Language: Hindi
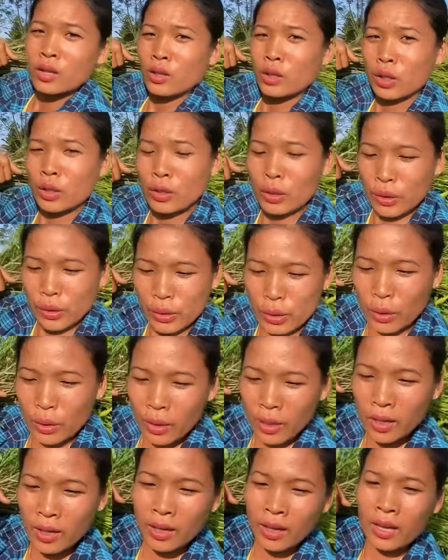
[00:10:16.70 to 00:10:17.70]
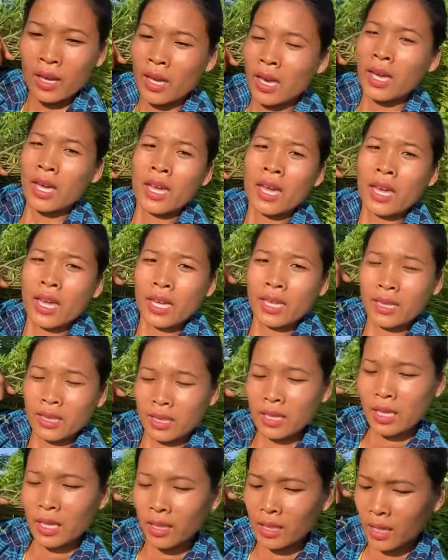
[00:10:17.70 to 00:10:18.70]
तो दोस्तों
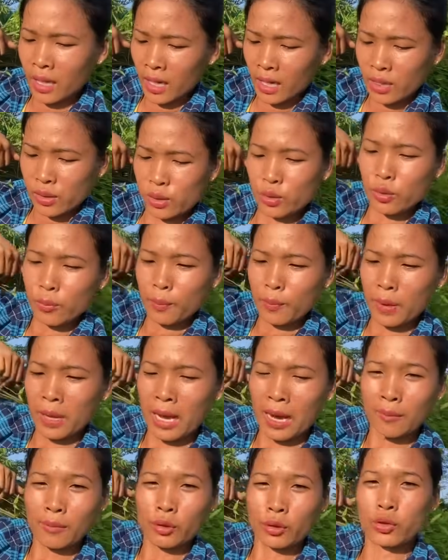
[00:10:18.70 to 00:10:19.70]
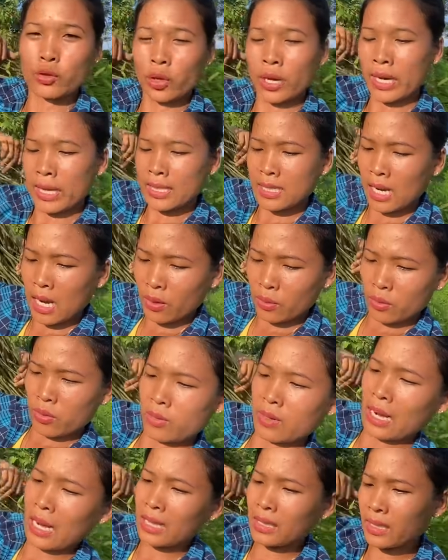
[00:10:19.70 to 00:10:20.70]
इतनी तेज़ धूप में हम लोग जो है जारों को
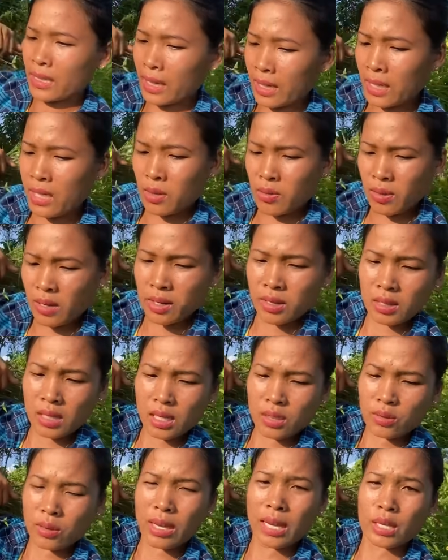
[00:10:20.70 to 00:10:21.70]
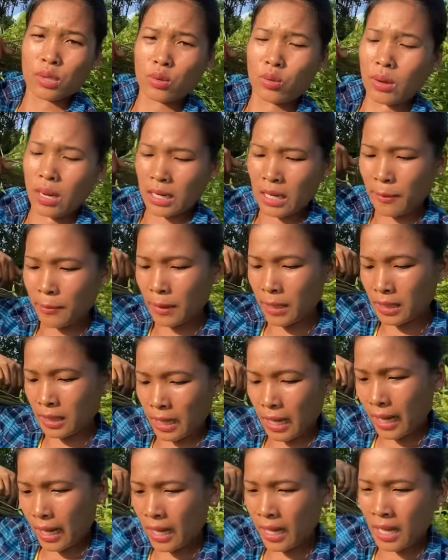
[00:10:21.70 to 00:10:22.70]
काट रहे हैं क्योंकि इसे जो है सुखाना पड़ता
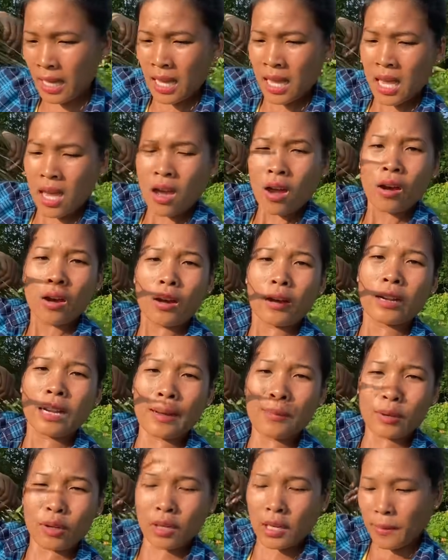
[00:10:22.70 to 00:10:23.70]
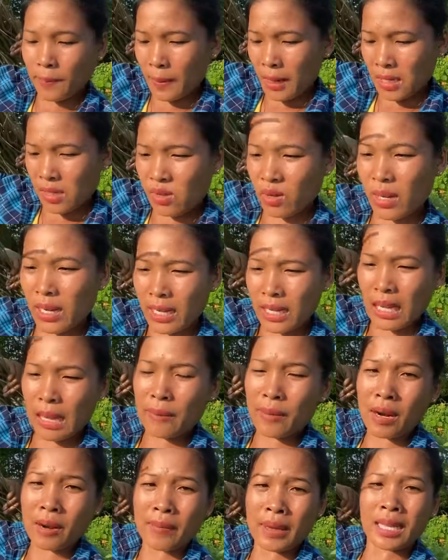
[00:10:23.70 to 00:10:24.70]
है और हम लोग के पास जो है
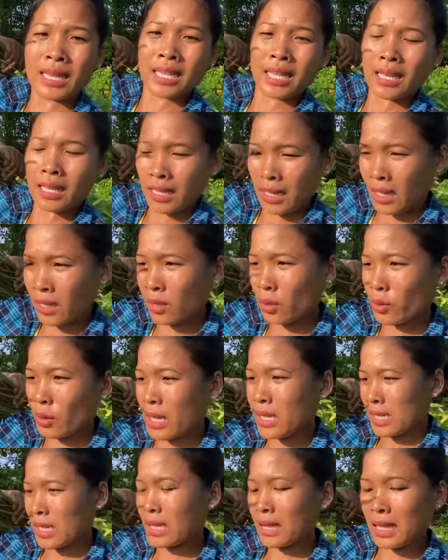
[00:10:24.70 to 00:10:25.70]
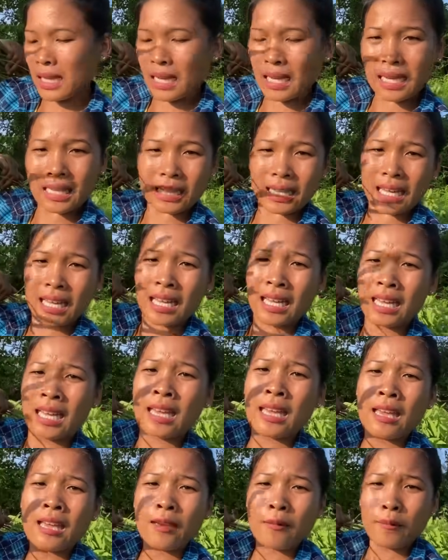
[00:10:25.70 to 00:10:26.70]
कैमरा मैन नहीं है थोड़ा सा दिक्कत है
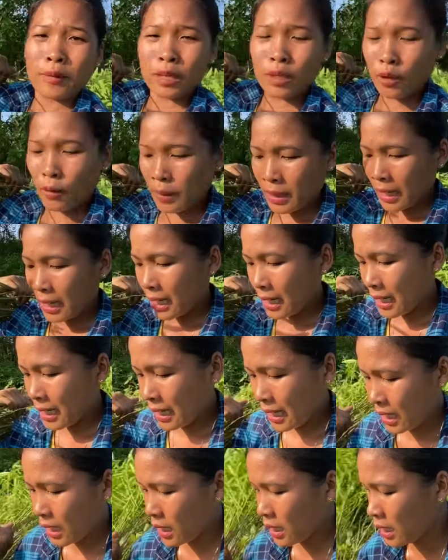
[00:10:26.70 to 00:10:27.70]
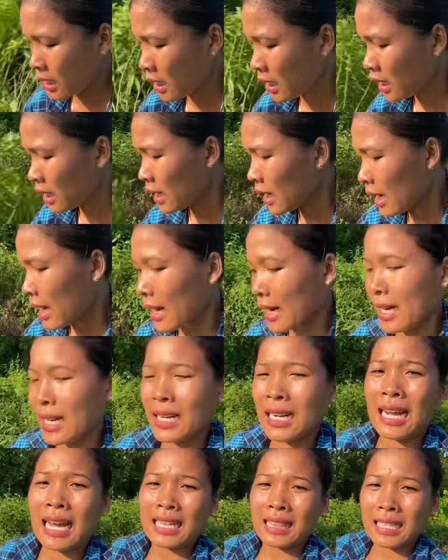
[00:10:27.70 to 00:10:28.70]
वीडियो बनाने के लिए अगर
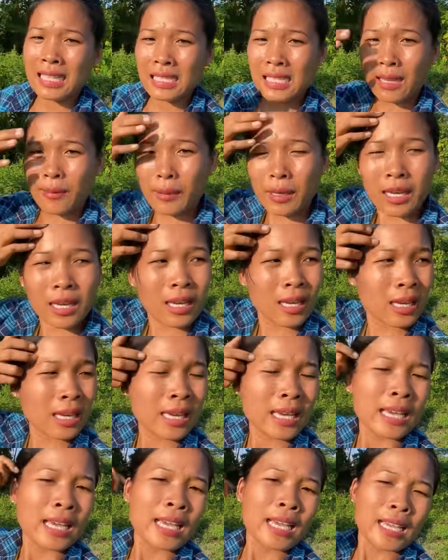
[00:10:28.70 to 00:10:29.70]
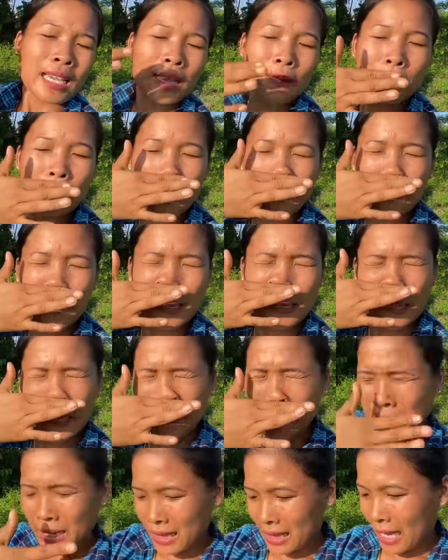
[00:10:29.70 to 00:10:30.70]
काटने से भी कैमरा मैन नहीं
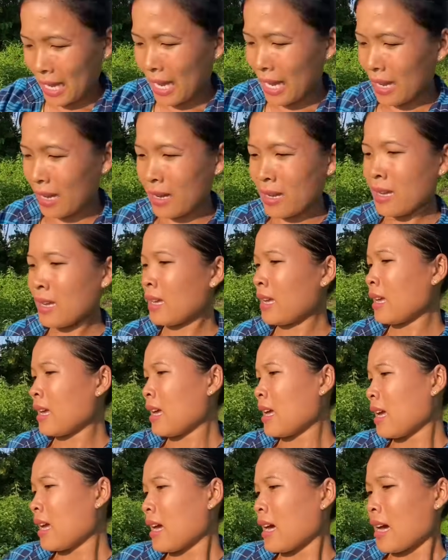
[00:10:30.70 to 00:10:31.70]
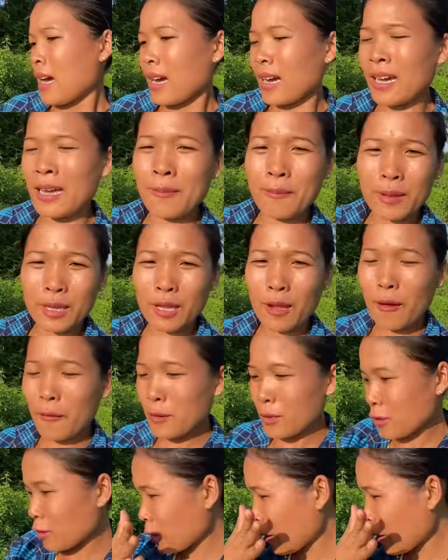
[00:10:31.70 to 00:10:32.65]
मिलता है वीडियो भी